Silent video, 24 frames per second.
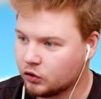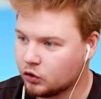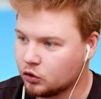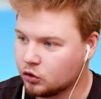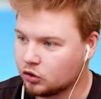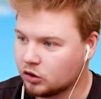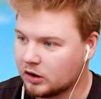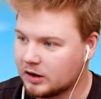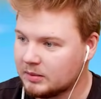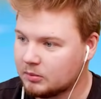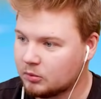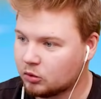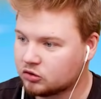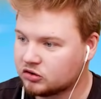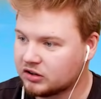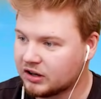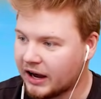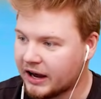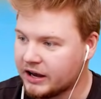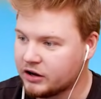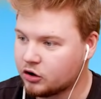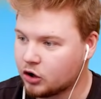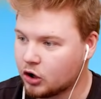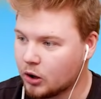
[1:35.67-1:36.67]
von Hydra haben noch
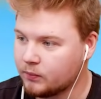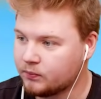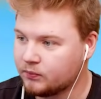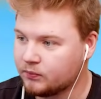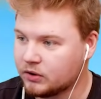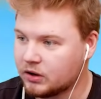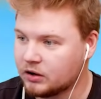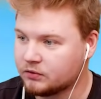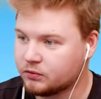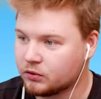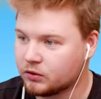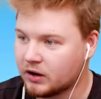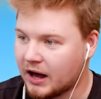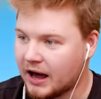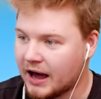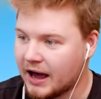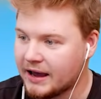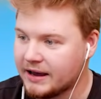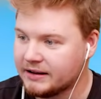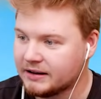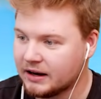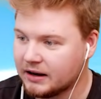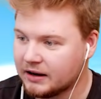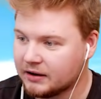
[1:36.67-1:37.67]
drei Köpfe, davon
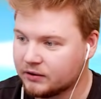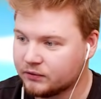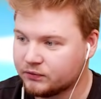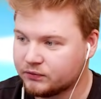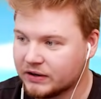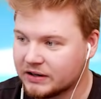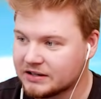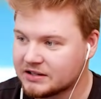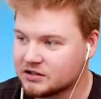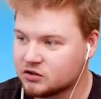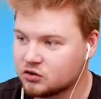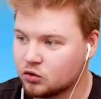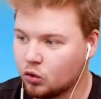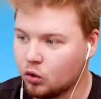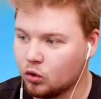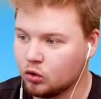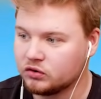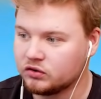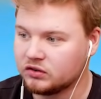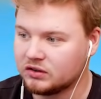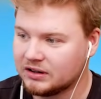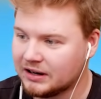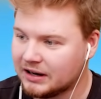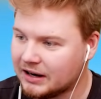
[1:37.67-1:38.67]
einer fast
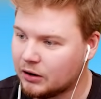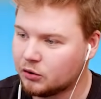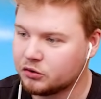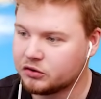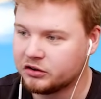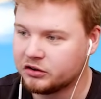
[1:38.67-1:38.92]
tot. Ja,